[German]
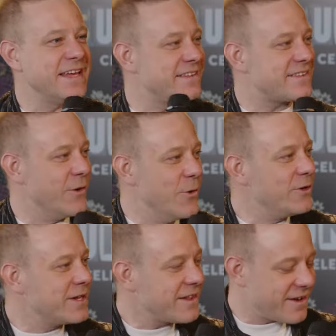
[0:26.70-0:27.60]
jetzt
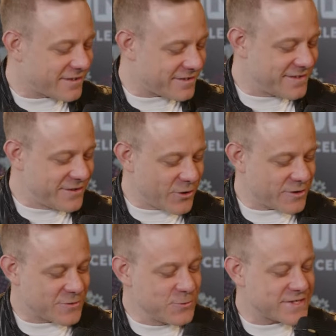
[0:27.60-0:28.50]
ölen lassen
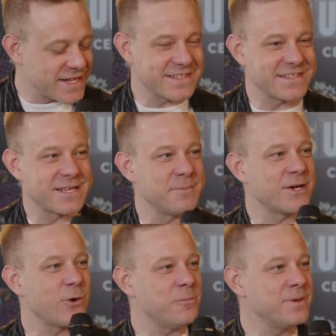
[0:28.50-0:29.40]
noch zusätzlich,
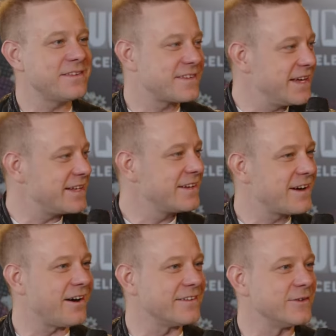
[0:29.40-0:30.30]
damit Gott mich
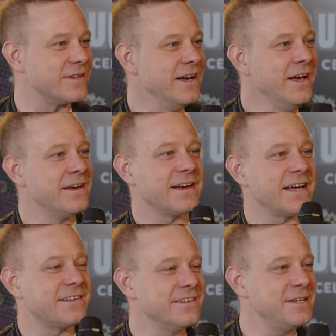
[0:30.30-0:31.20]
segnen kann? Oder
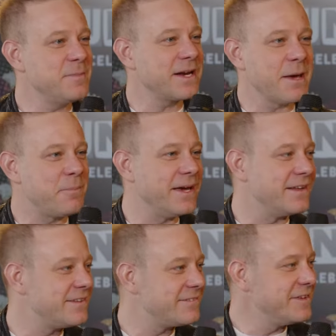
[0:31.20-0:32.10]
reicht da nicht mehr
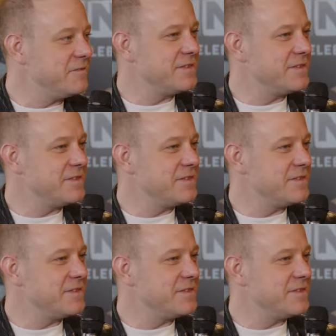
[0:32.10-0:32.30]
Gebet? Wie,